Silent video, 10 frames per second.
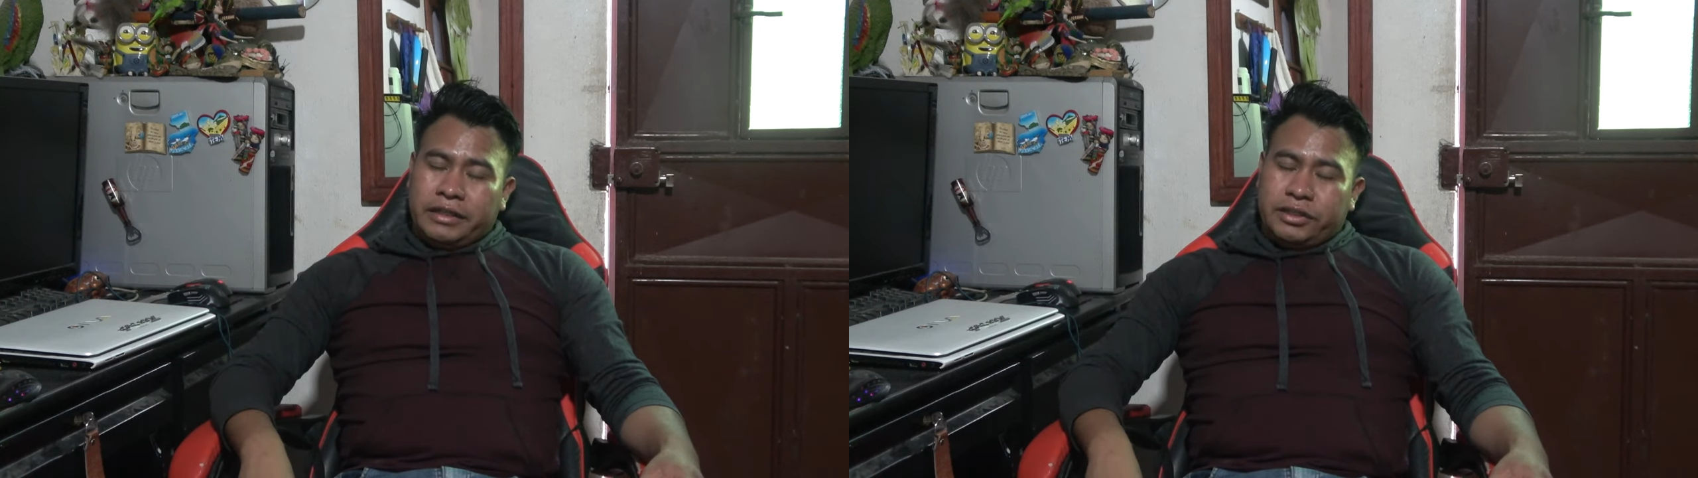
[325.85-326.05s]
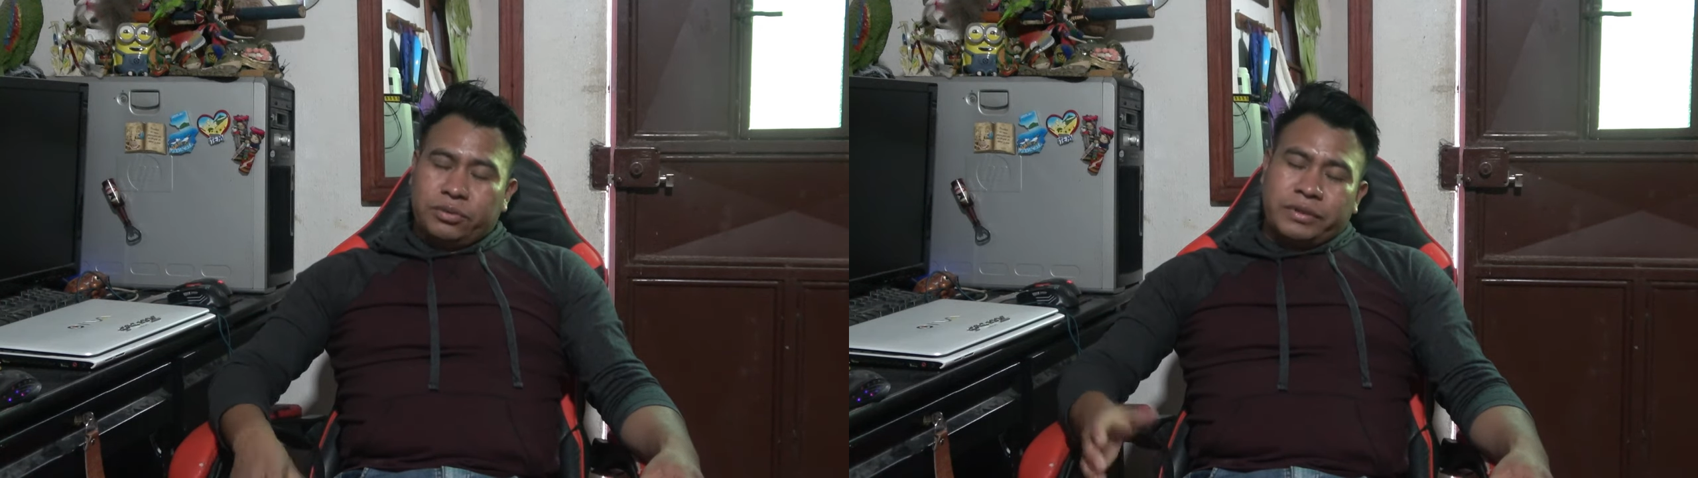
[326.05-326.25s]

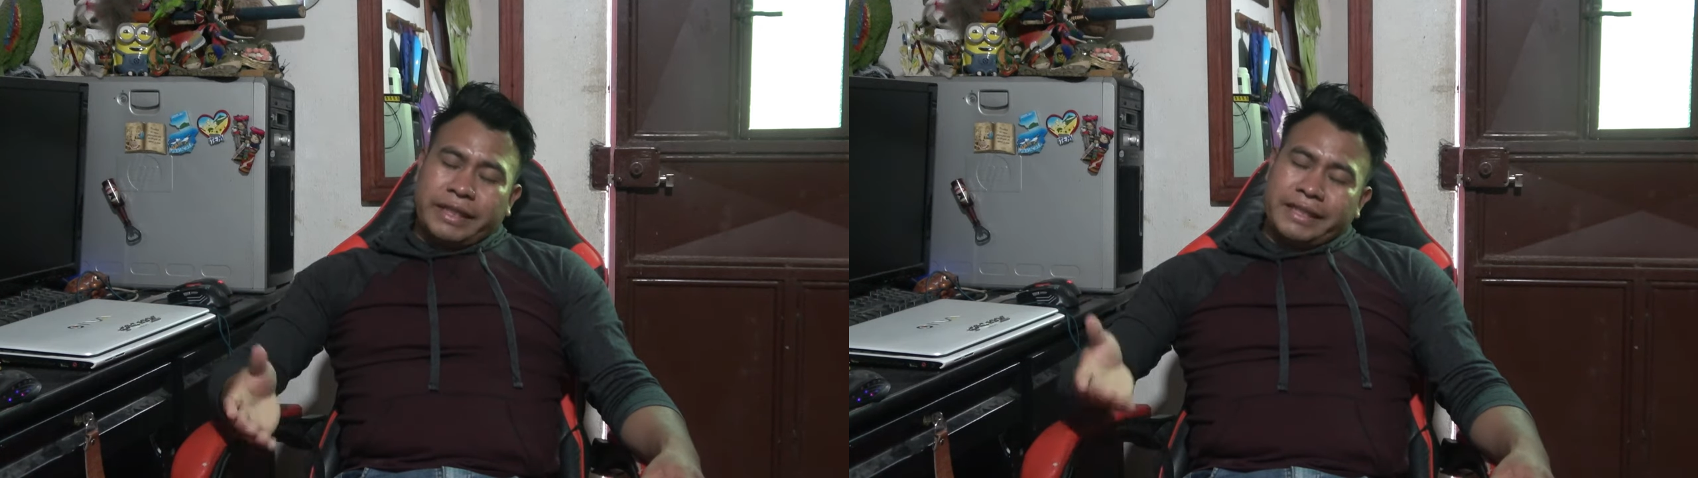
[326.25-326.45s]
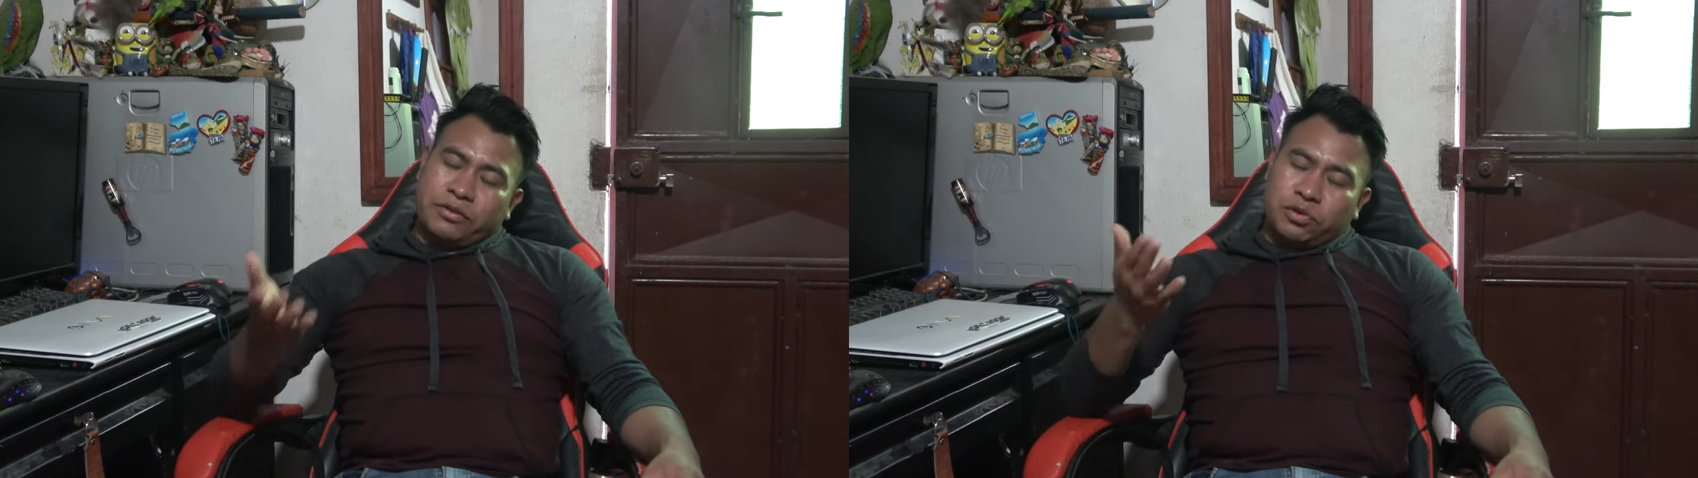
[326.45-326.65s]
Si
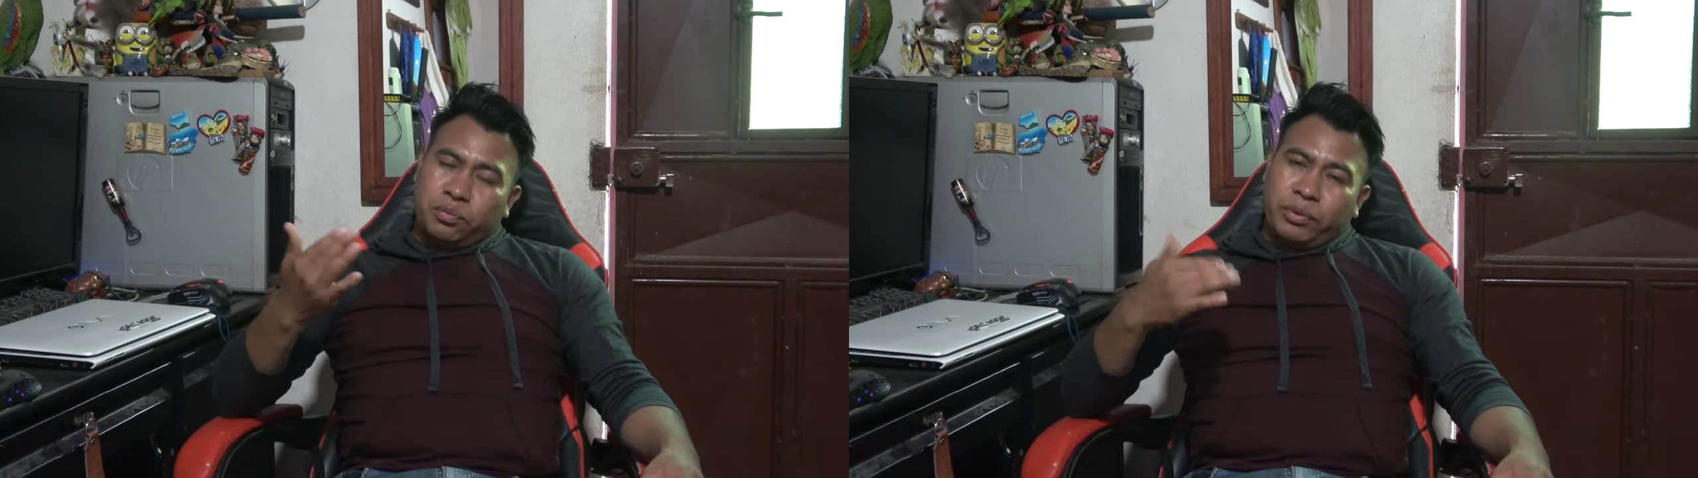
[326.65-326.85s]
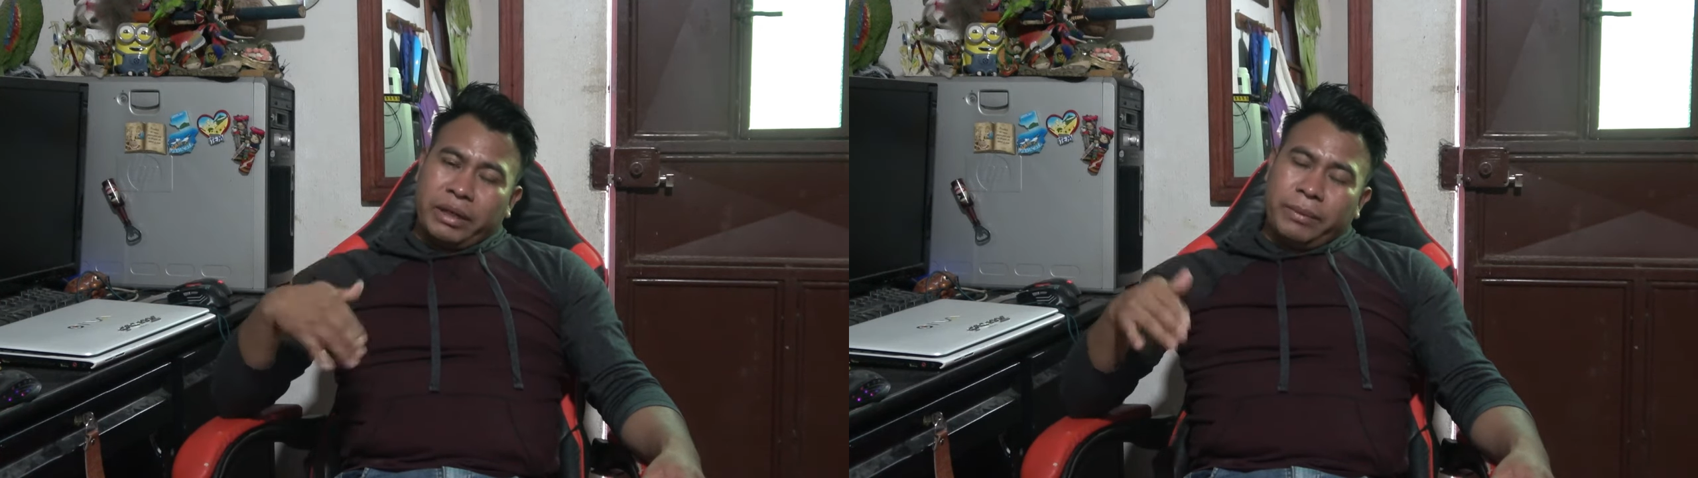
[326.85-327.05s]
ustedes
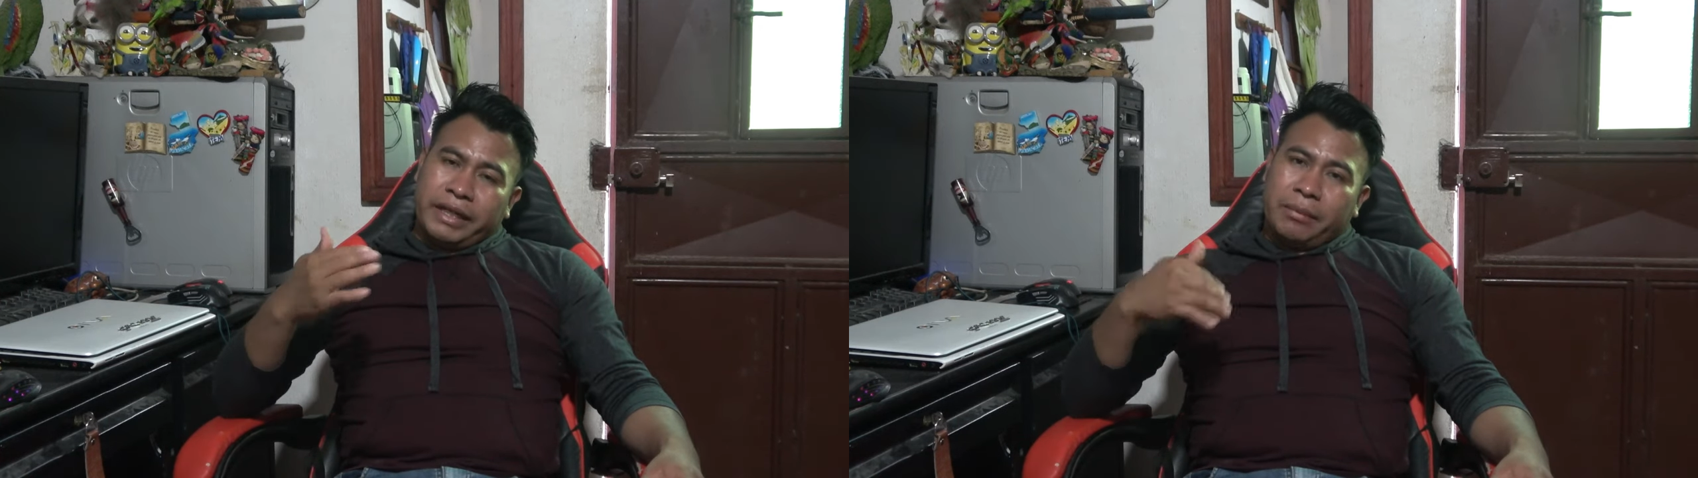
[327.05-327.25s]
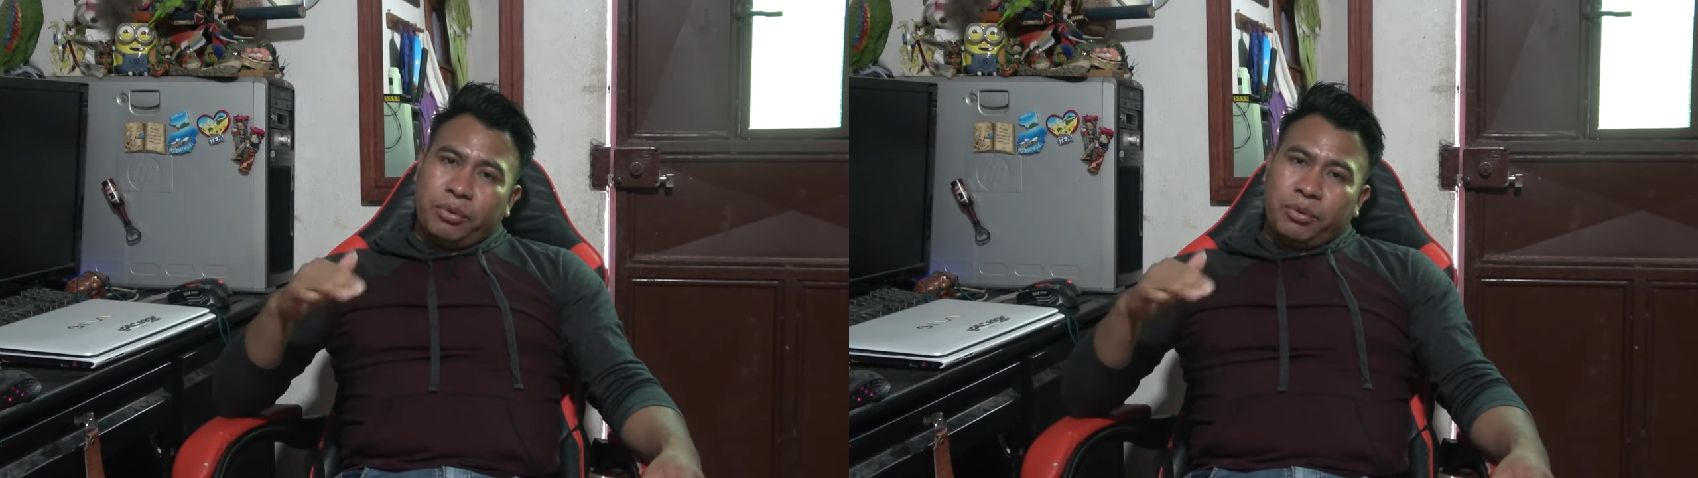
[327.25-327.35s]
nos vuelvan a